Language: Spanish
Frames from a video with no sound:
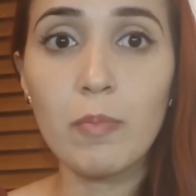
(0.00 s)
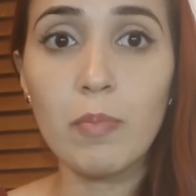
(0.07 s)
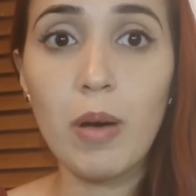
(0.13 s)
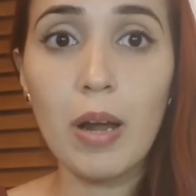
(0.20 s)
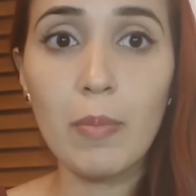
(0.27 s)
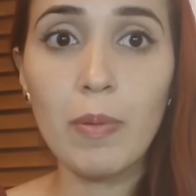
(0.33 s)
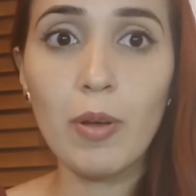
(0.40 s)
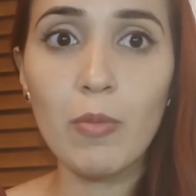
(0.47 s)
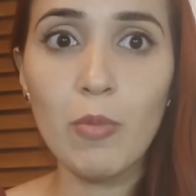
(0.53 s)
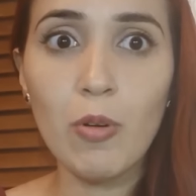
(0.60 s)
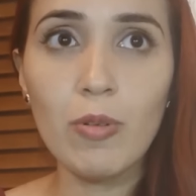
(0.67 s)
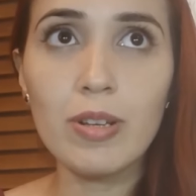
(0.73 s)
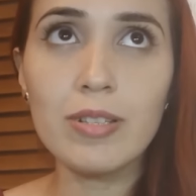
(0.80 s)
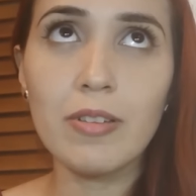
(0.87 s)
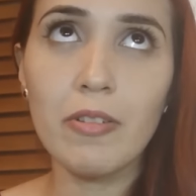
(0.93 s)
párpado
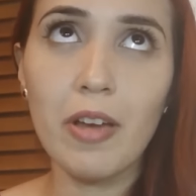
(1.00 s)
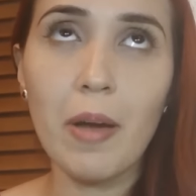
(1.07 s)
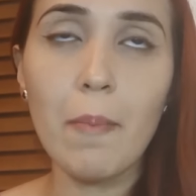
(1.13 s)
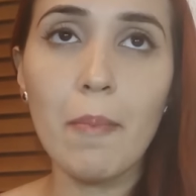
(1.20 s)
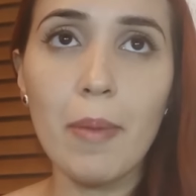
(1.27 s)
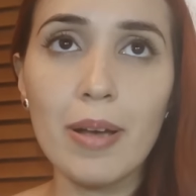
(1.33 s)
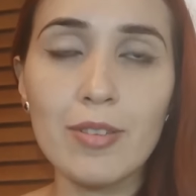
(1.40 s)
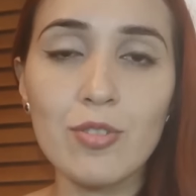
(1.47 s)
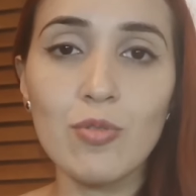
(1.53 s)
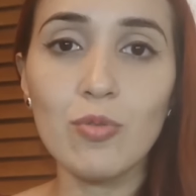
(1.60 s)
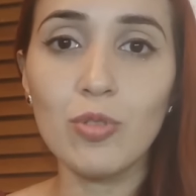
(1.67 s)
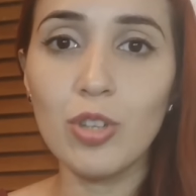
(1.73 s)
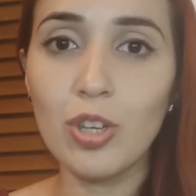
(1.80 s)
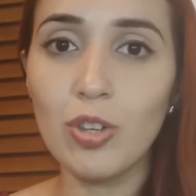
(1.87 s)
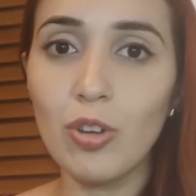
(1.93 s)
móvil se vea más
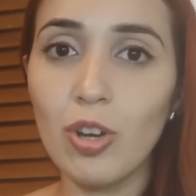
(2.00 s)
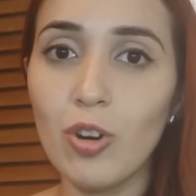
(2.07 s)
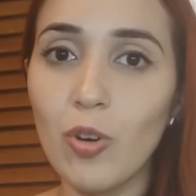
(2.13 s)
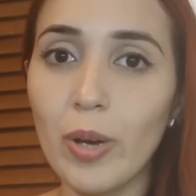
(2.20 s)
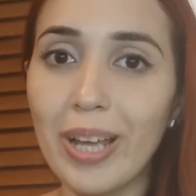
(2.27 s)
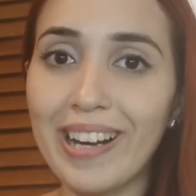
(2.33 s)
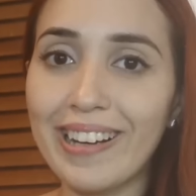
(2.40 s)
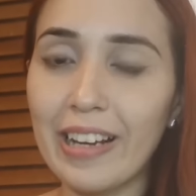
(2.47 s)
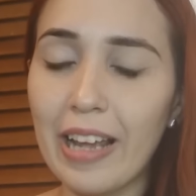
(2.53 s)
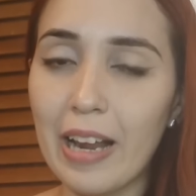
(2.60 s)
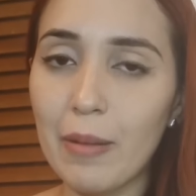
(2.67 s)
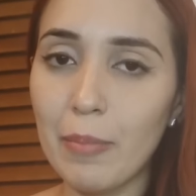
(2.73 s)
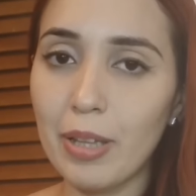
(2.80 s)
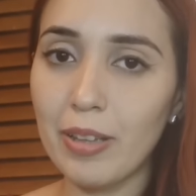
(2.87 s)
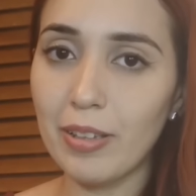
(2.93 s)
hundido de lo que
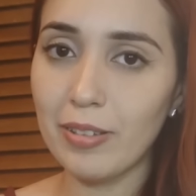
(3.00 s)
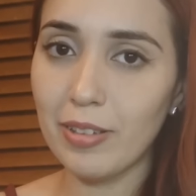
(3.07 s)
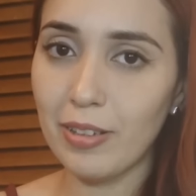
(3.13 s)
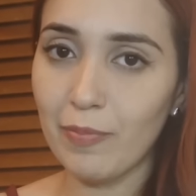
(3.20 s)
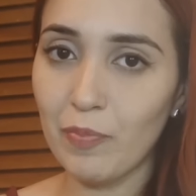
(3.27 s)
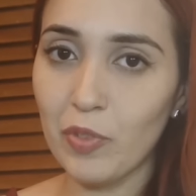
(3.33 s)
realmente está.